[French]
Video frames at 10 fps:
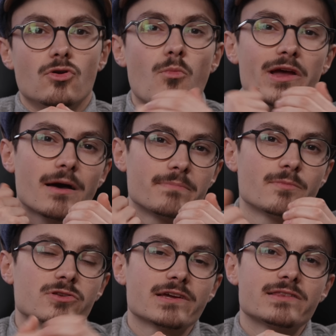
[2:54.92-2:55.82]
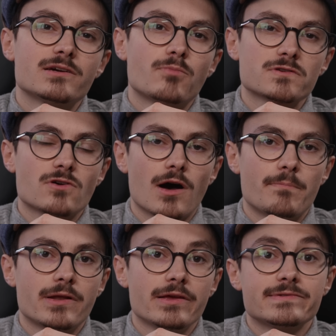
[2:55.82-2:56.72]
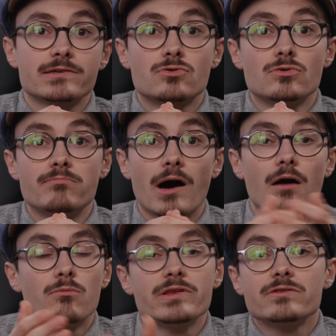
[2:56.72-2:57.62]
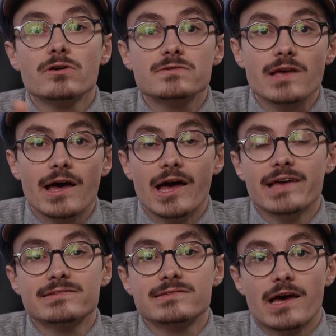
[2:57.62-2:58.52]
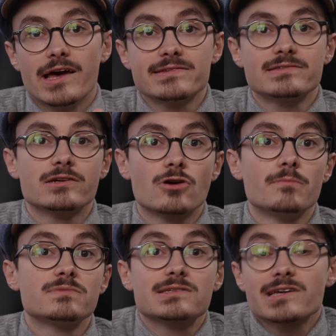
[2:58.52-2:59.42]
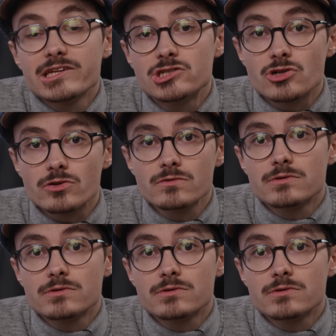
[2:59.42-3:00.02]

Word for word: Le moyen mnémotechnique pour s'en rappeler, c'est que bah, Windows S, S c'est comme screenshot,